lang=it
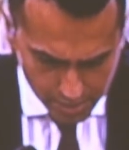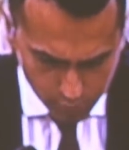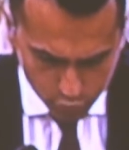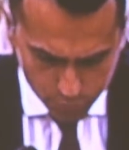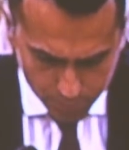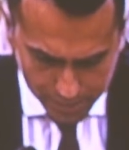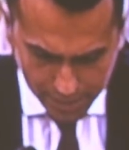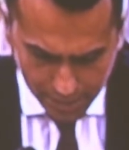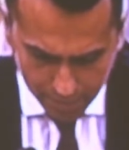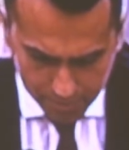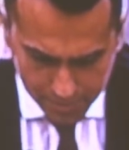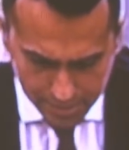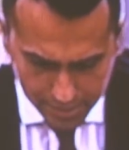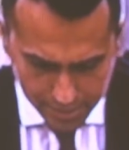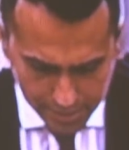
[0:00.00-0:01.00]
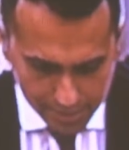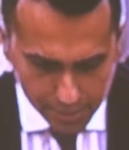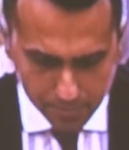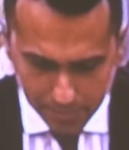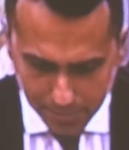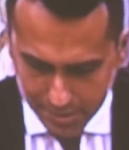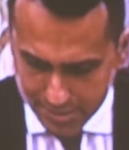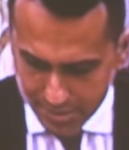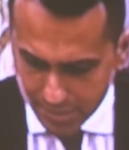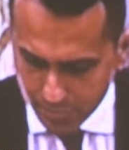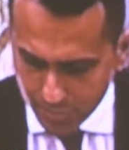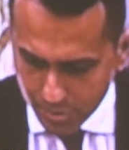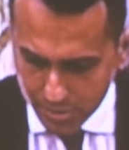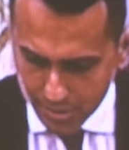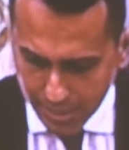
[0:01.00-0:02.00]
auspicabile che per
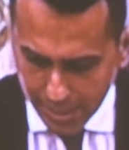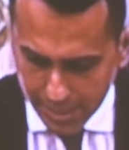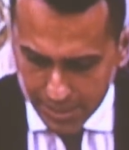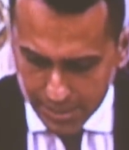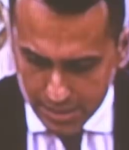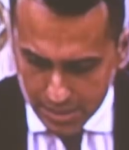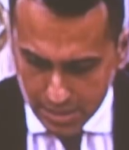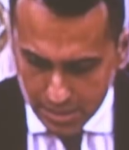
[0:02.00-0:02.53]
esempio in RAI